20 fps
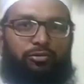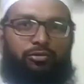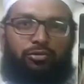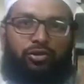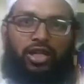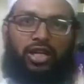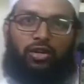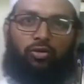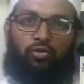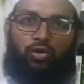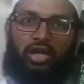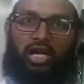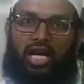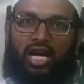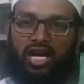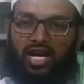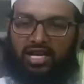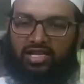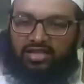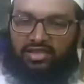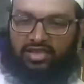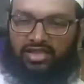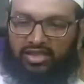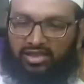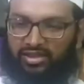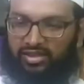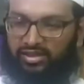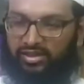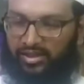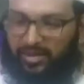टूर है कोई ख़ास
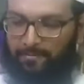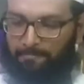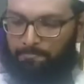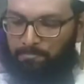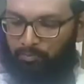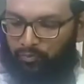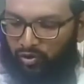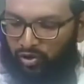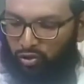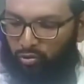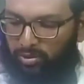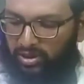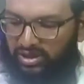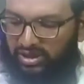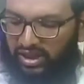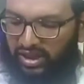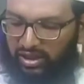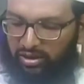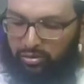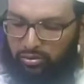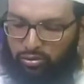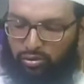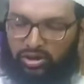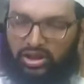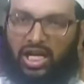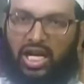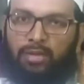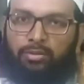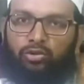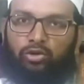नहीं है तो बस यही सोचा
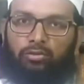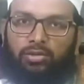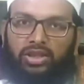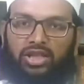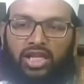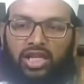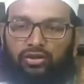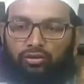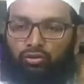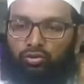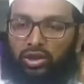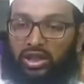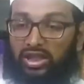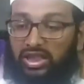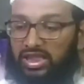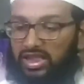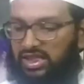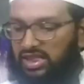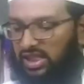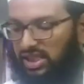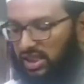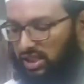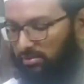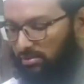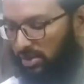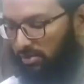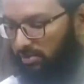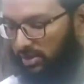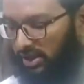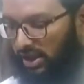आपको बता दूं कि किस तरह
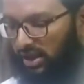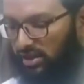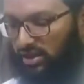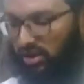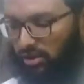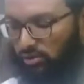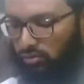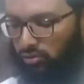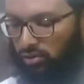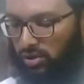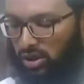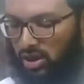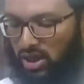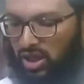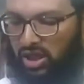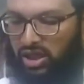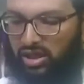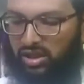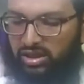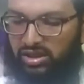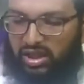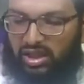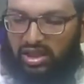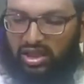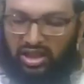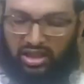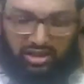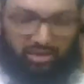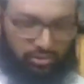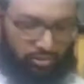मैं बनाता हूं इन
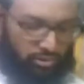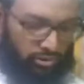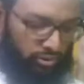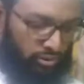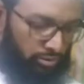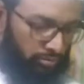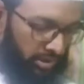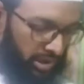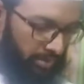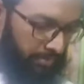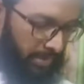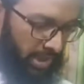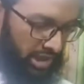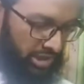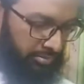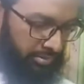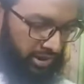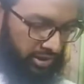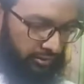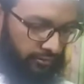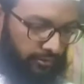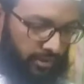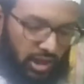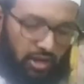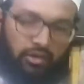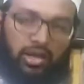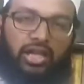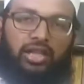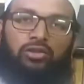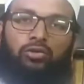जो जो मेरे पास फिर
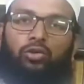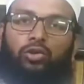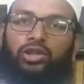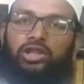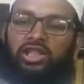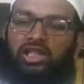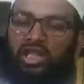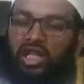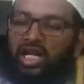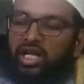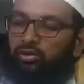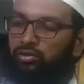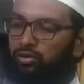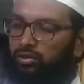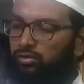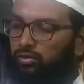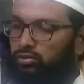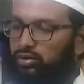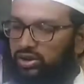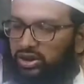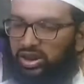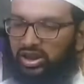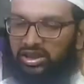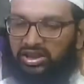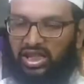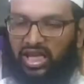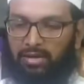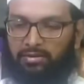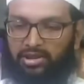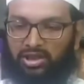फरावानी होती रहेगी तो उसी
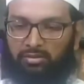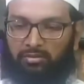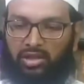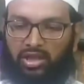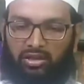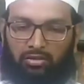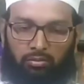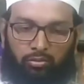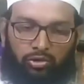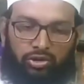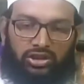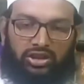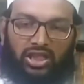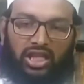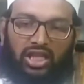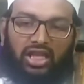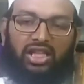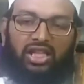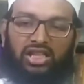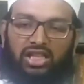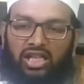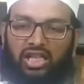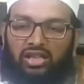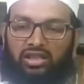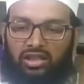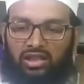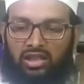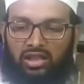हिसाब से मैं मुस्तकिल एक